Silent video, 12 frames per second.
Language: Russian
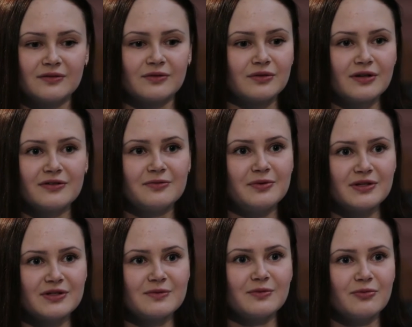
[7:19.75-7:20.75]
А так, в
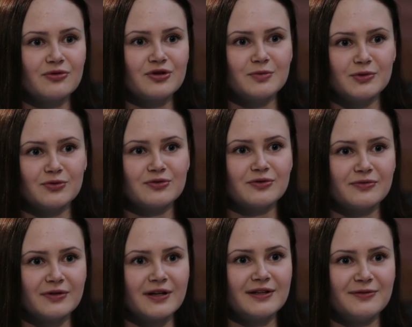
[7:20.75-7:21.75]
принципе, больше минусов
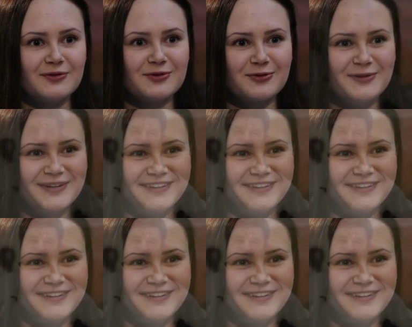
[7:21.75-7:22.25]
я не вижу.